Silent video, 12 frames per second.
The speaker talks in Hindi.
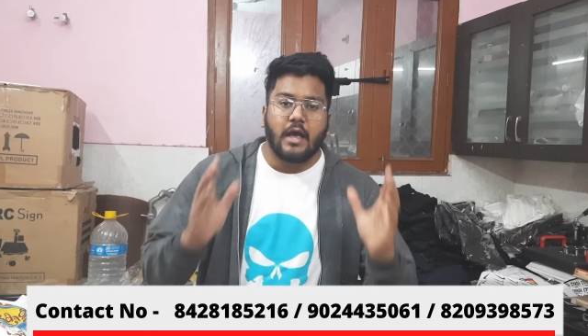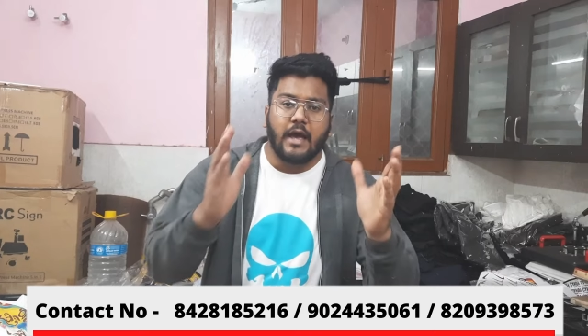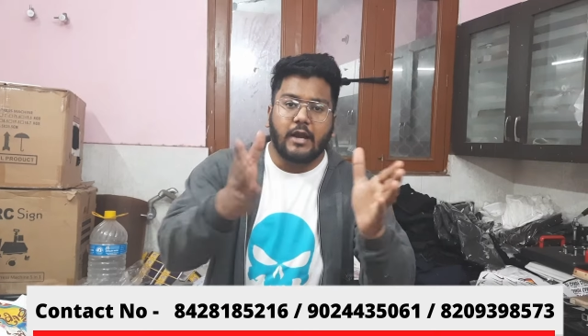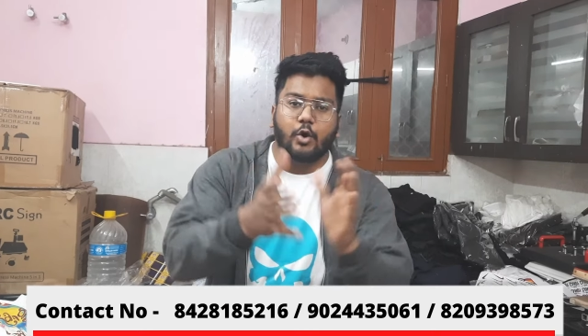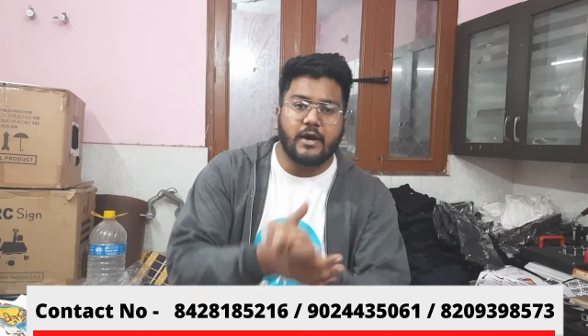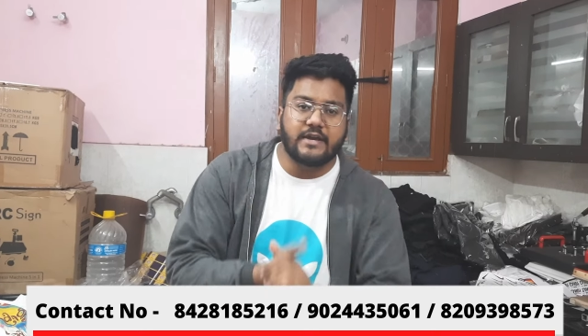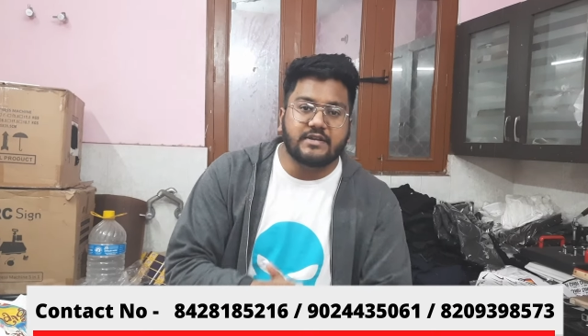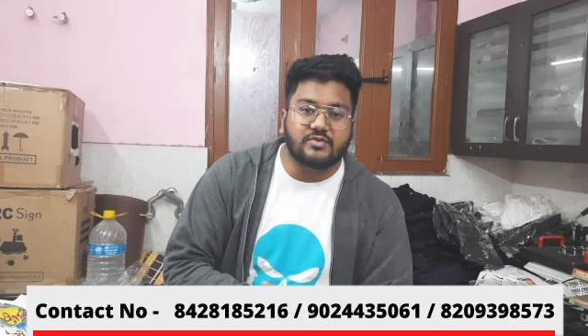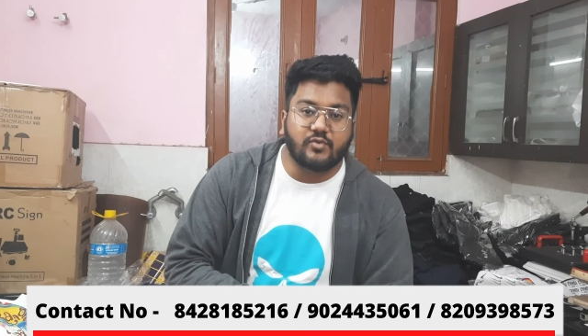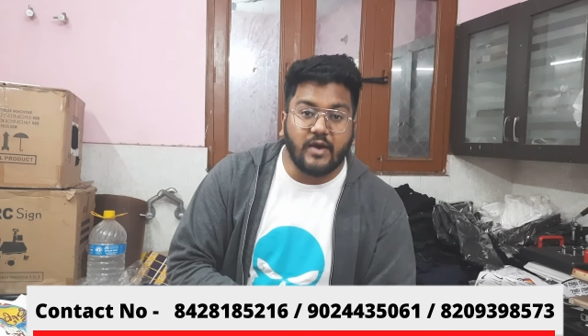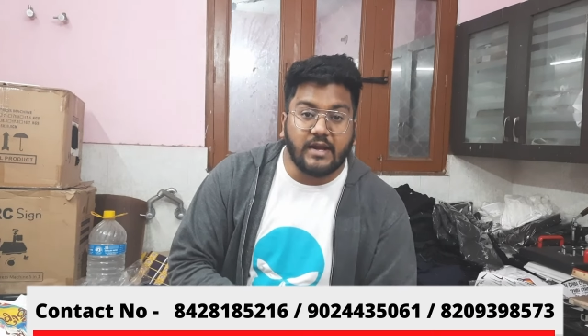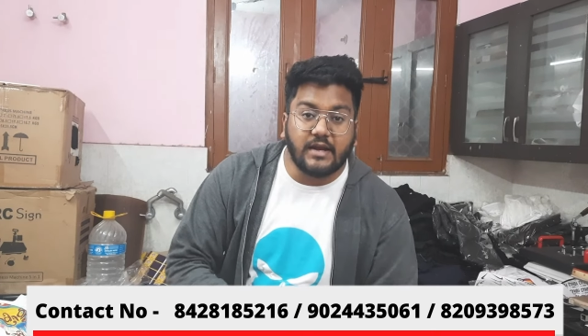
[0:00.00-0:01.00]
हेलो गाइस
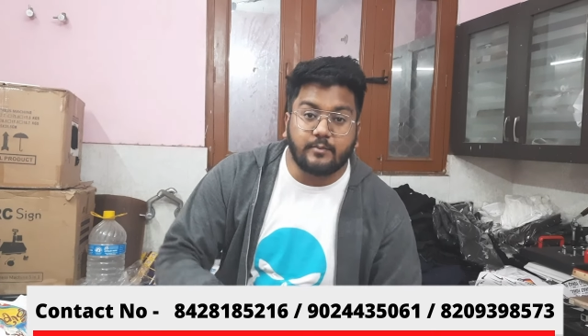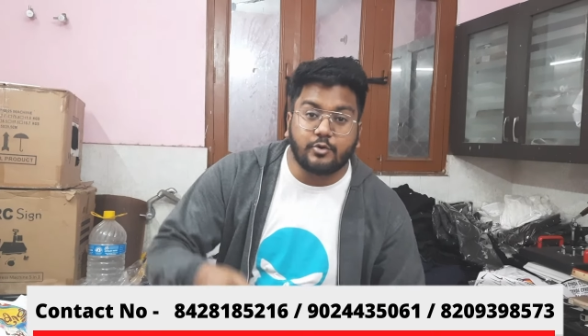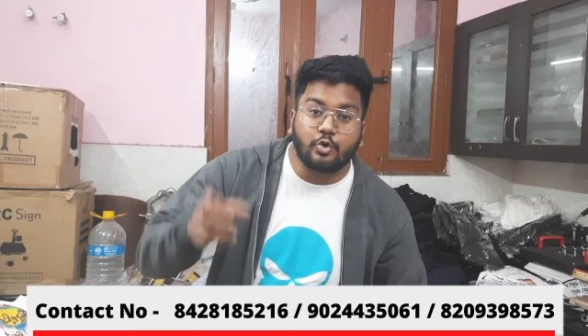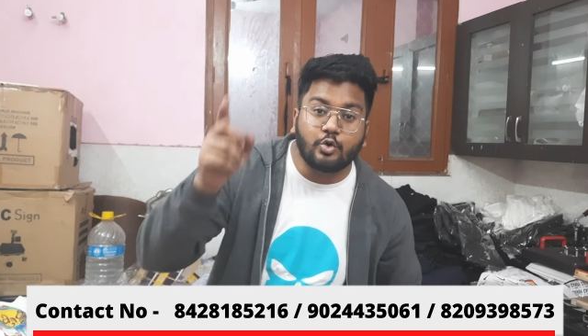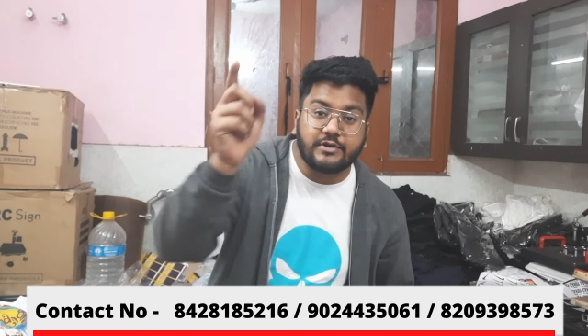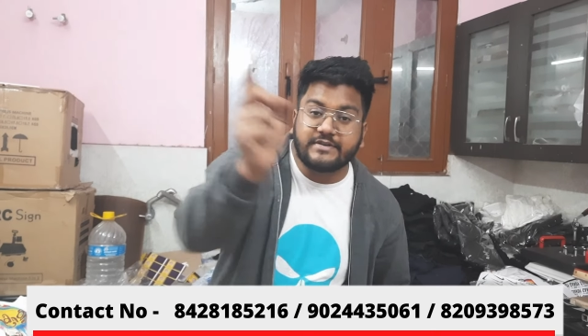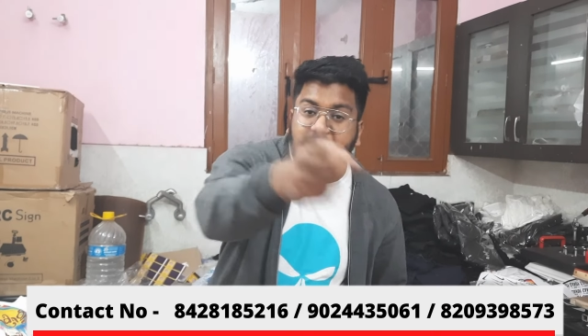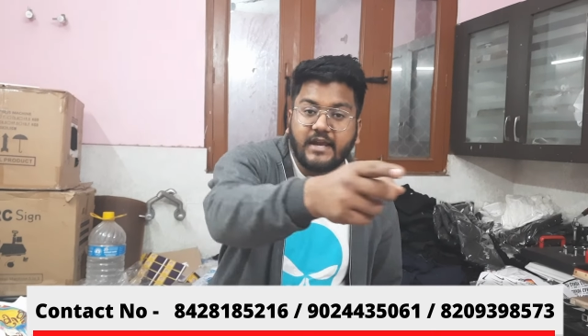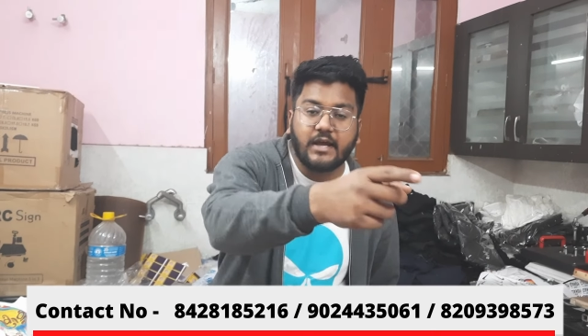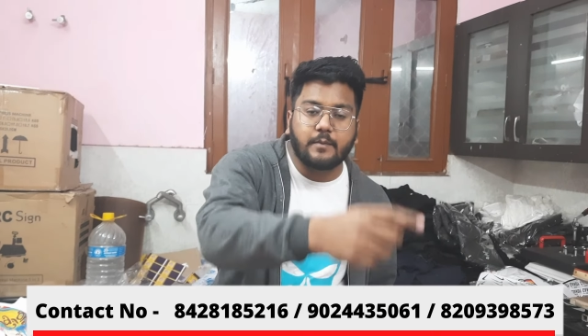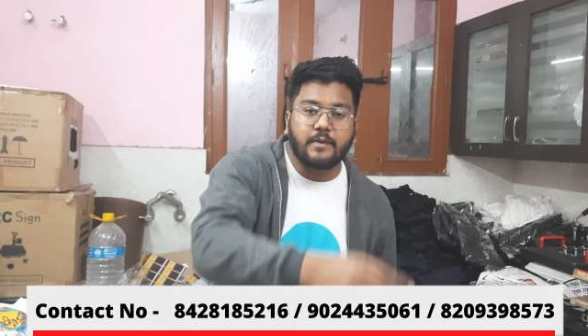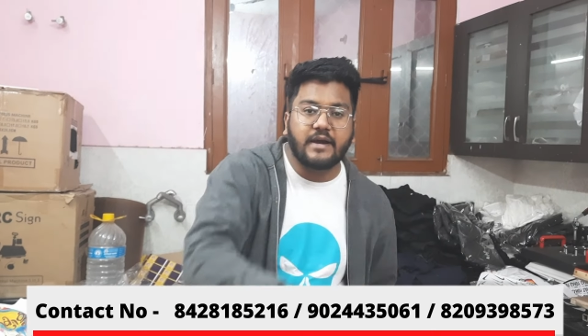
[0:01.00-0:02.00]
वेलकम टू
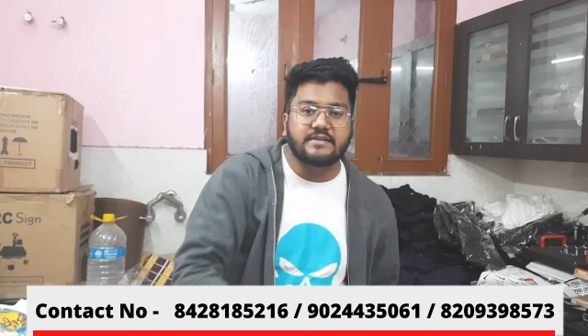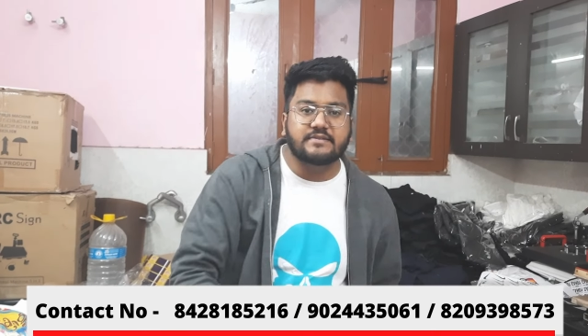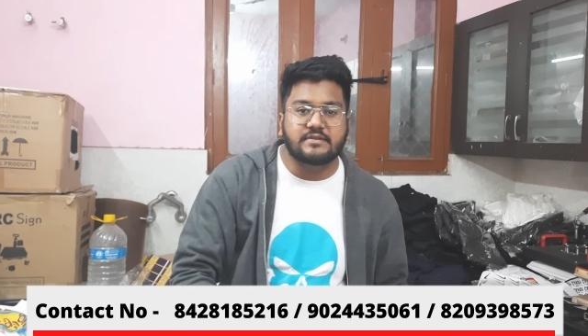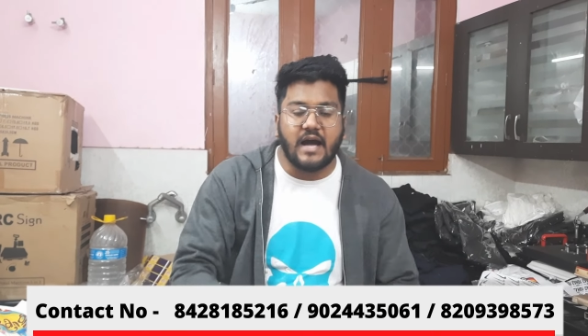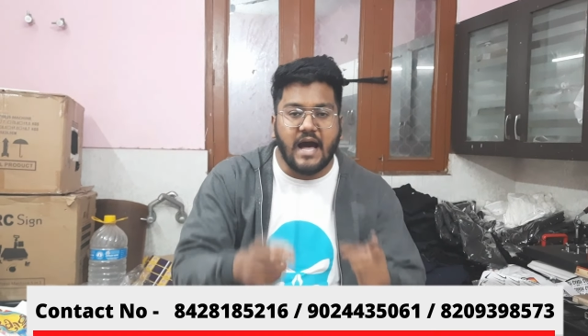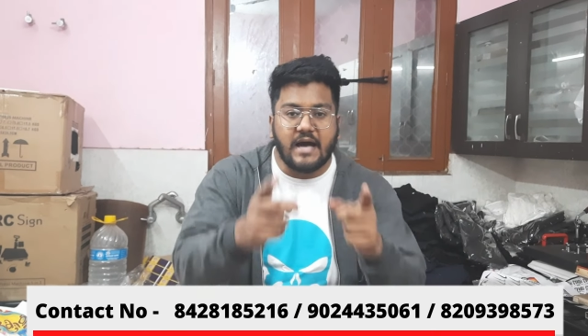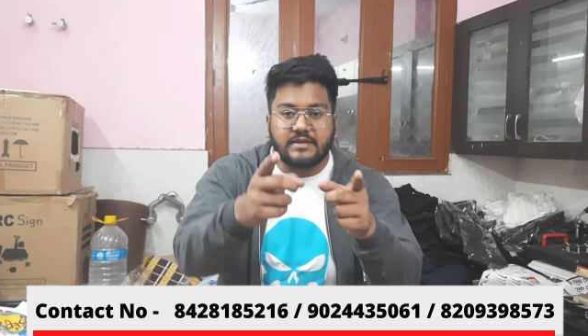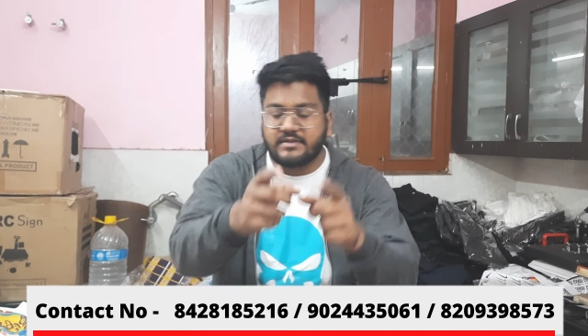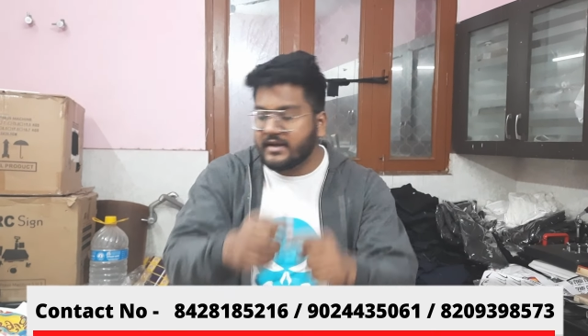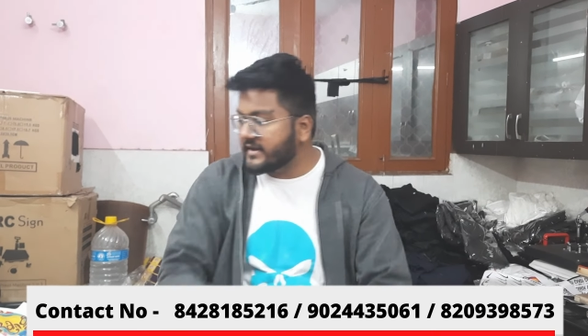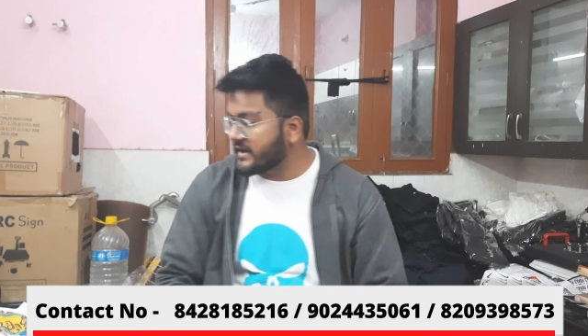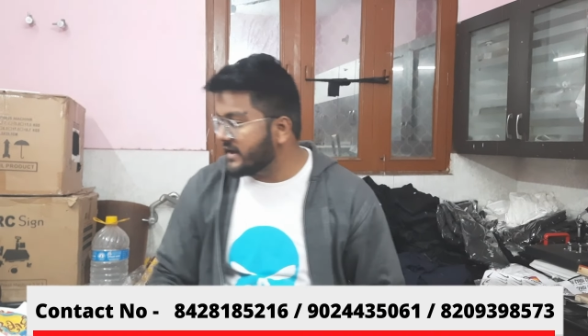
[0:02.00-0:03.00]
रिसेलिंग ऑफ गाइस आज
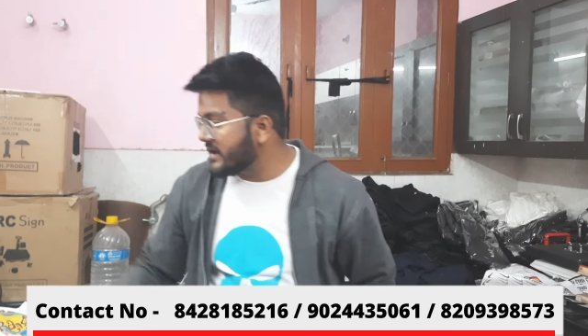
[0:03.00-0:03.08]
लेके आए